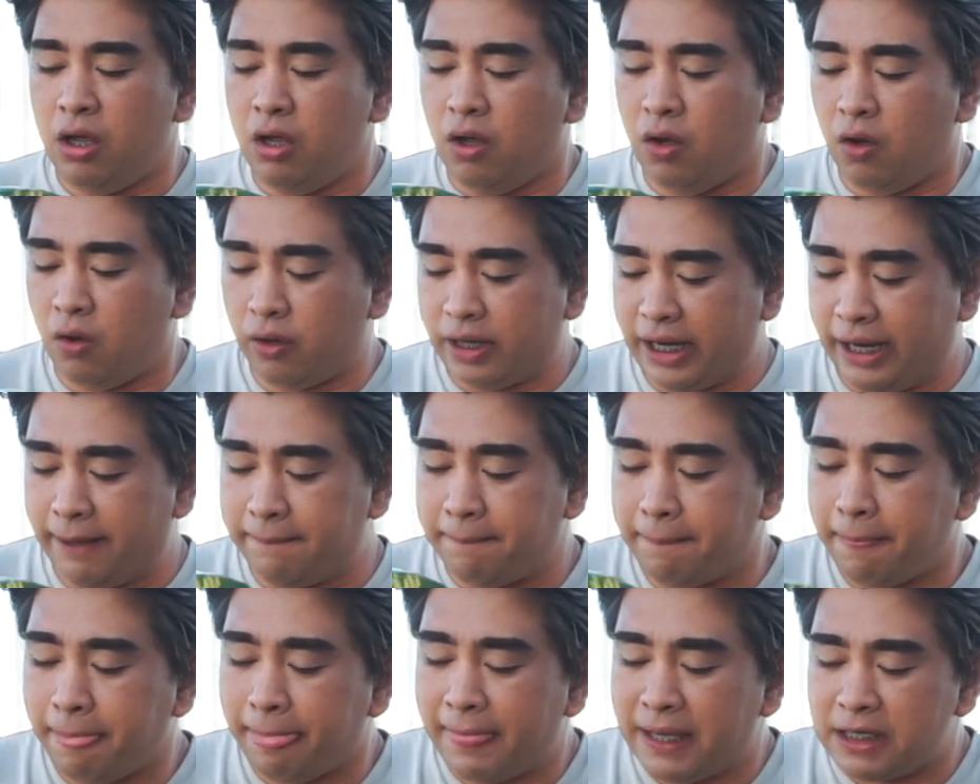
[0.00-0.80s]
Okay.
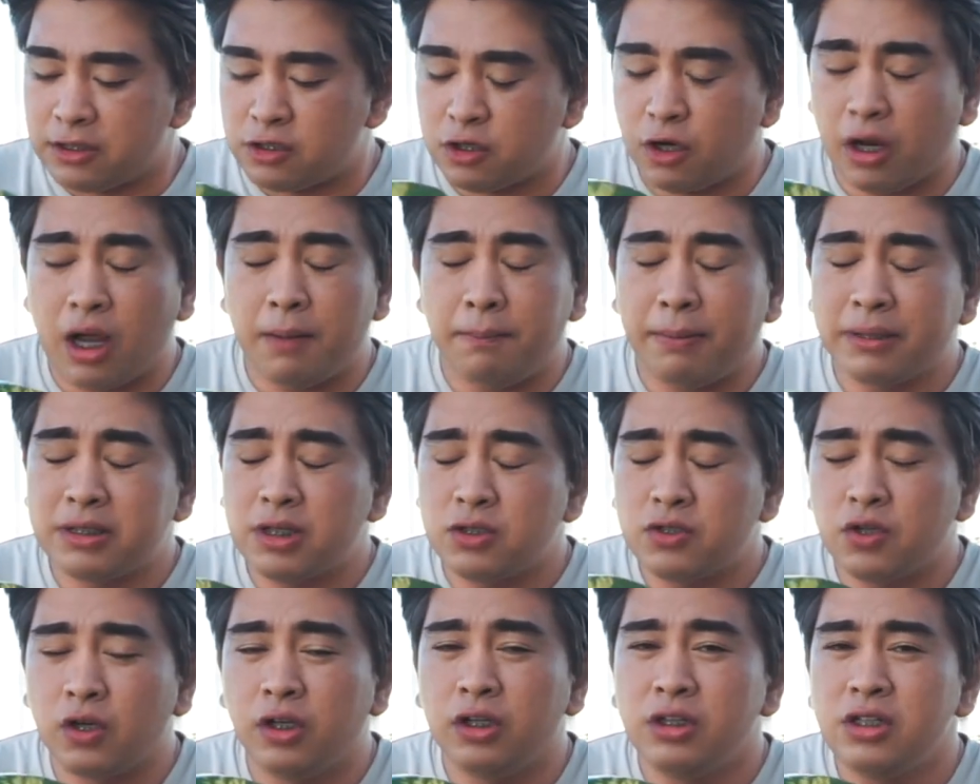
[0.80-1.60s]
So, kapag sa
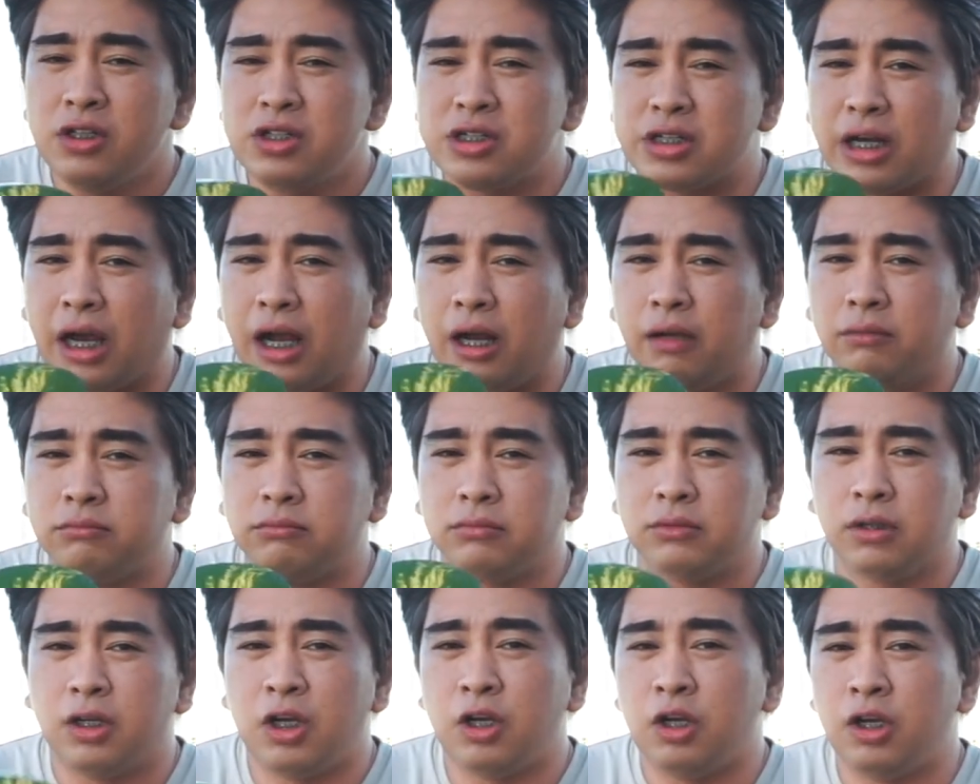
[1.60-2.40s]
soil siya,
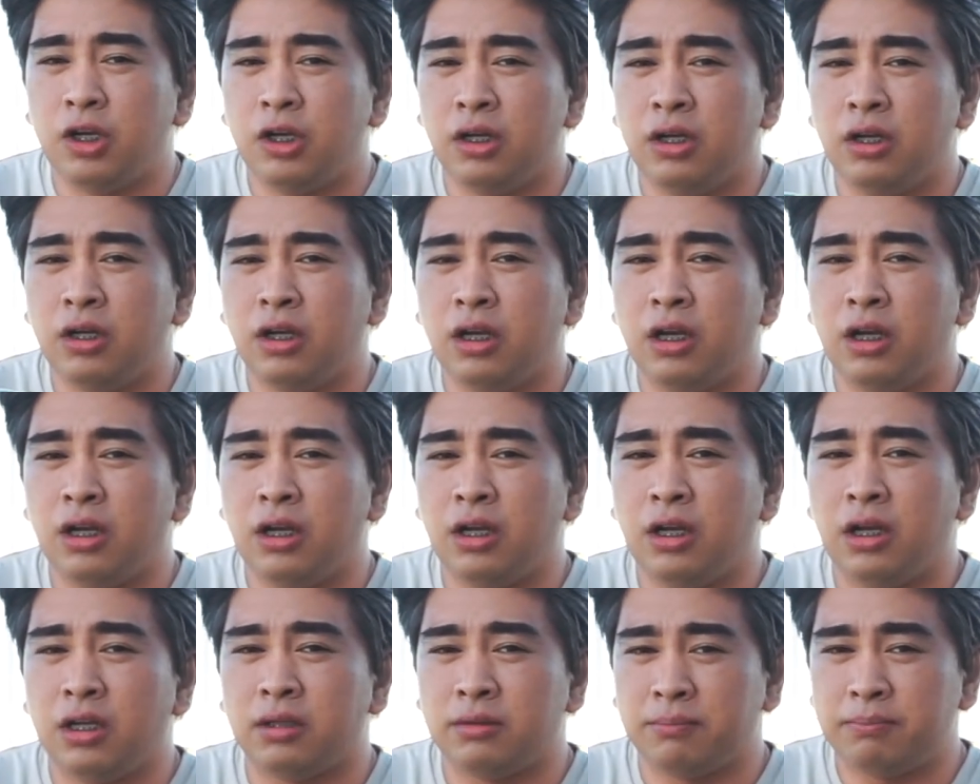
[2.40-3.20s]

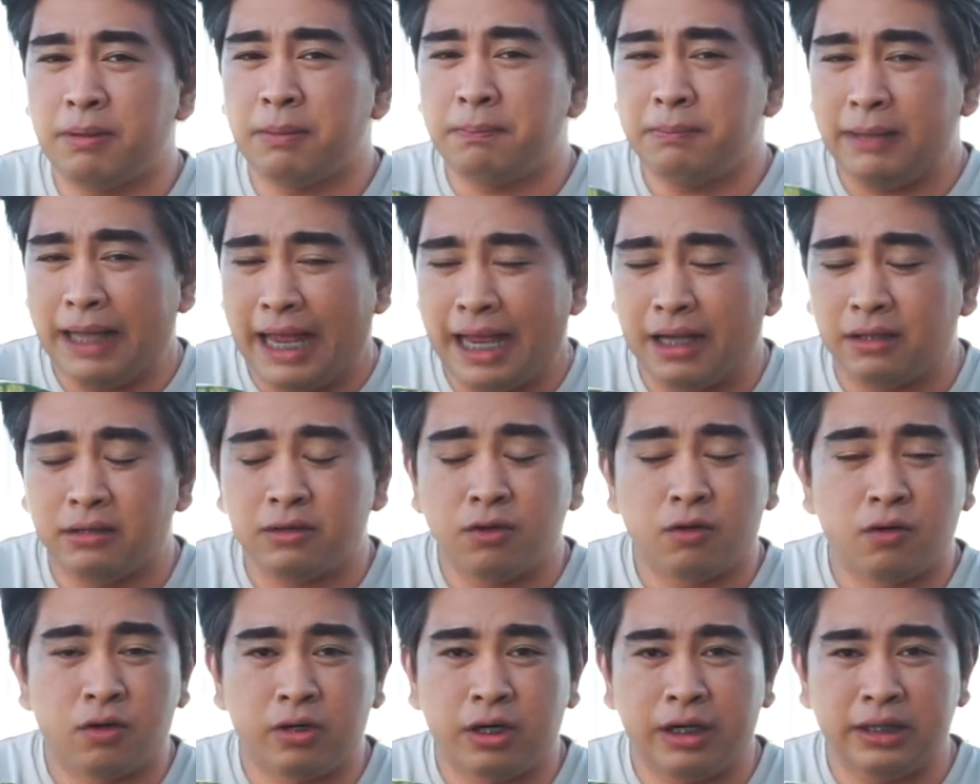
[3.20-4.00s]
ita-plant
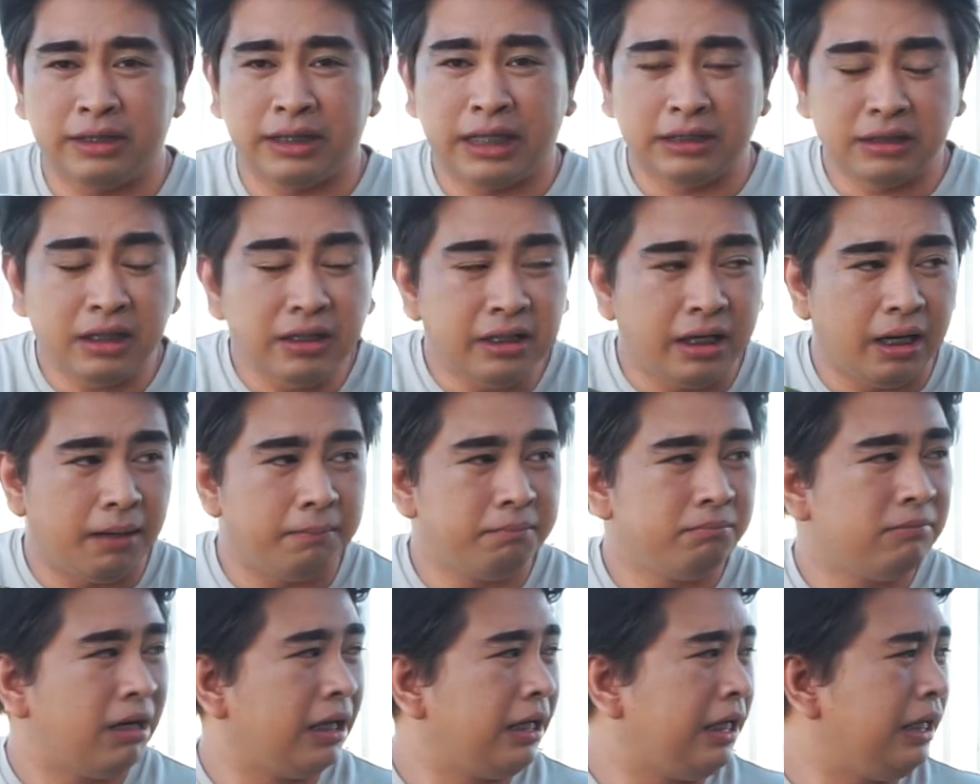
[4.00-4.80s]
or
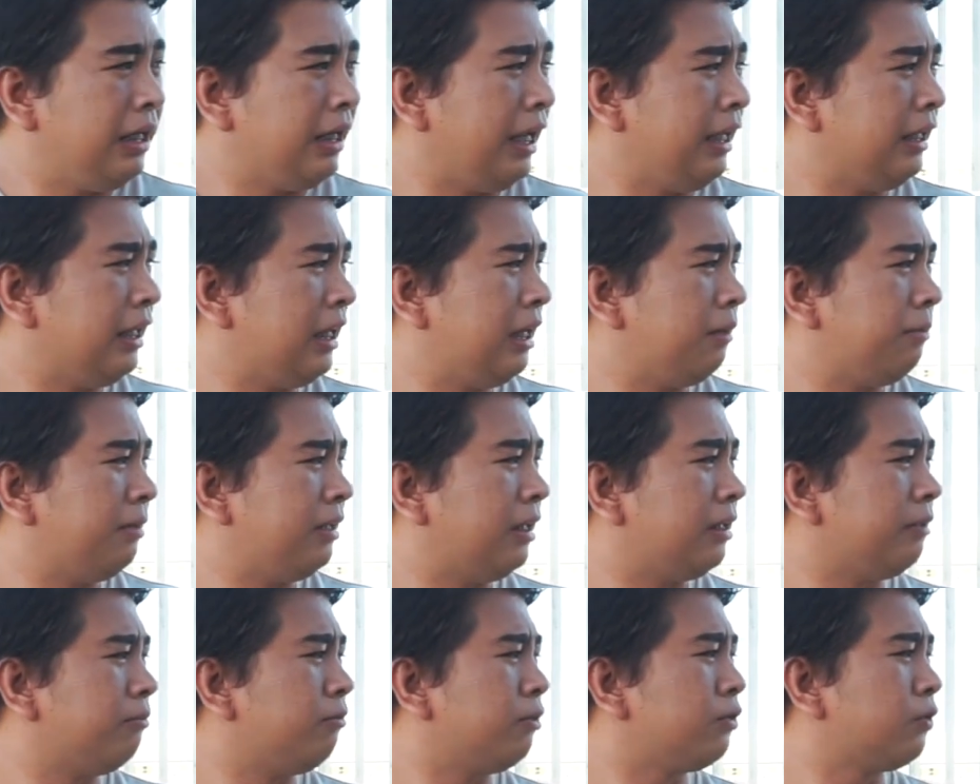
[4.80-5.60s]
itatanim, ang ingay
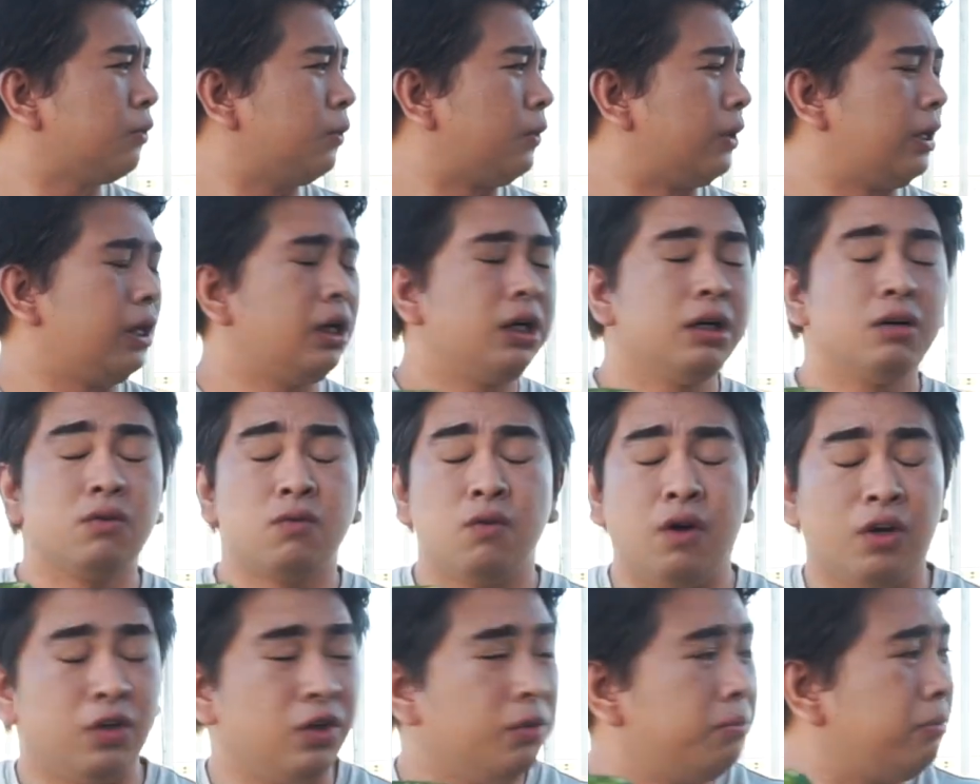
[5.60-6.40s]
naman motor,
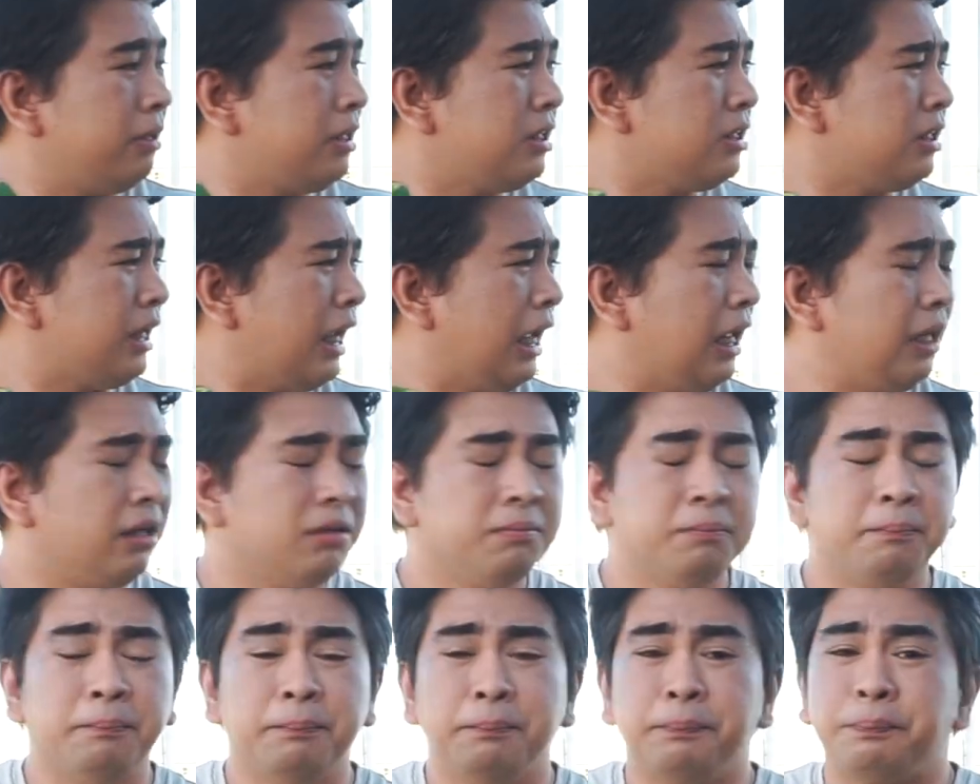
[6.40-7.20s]
kung ano man
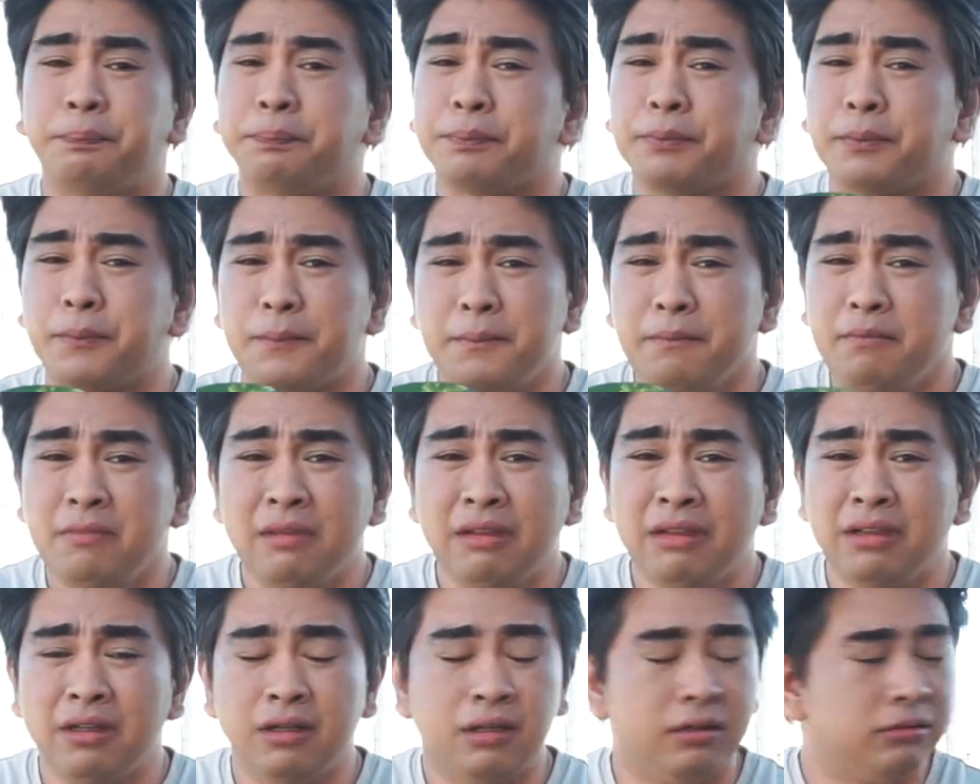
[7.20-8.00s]
yan.
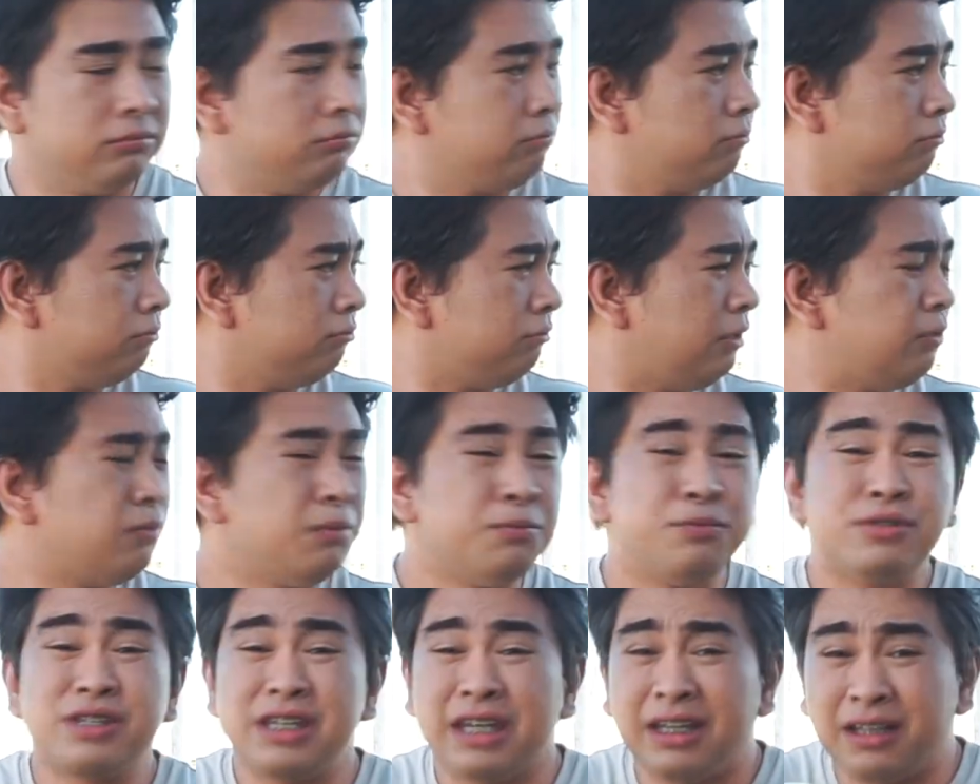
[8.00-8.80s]
May
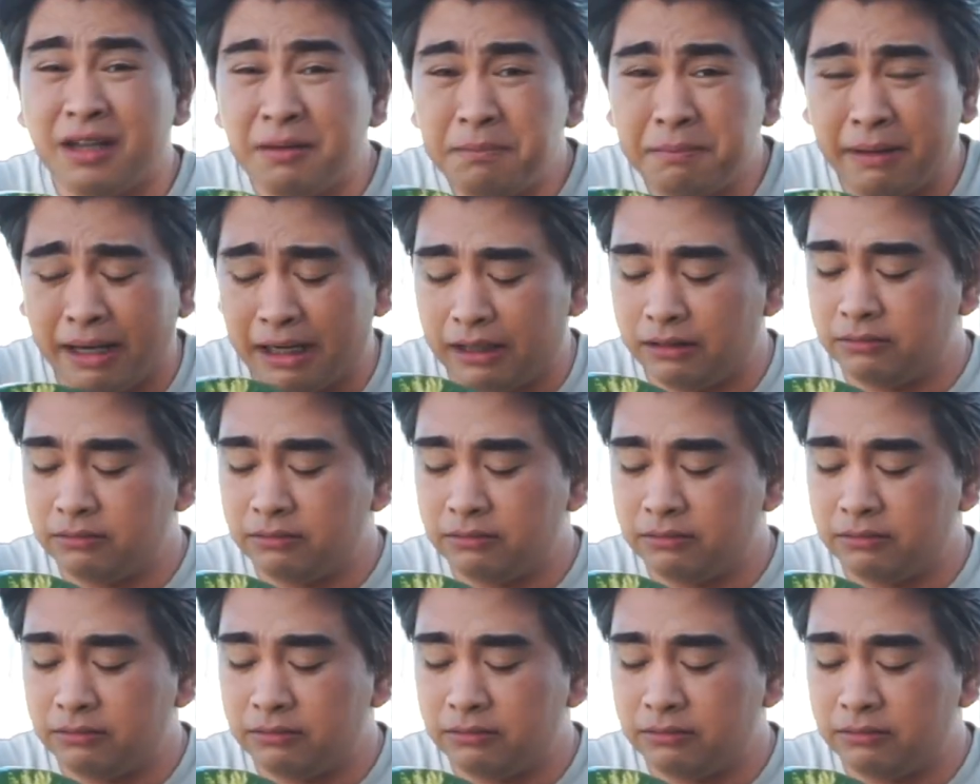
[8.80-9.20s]
bumusina pa.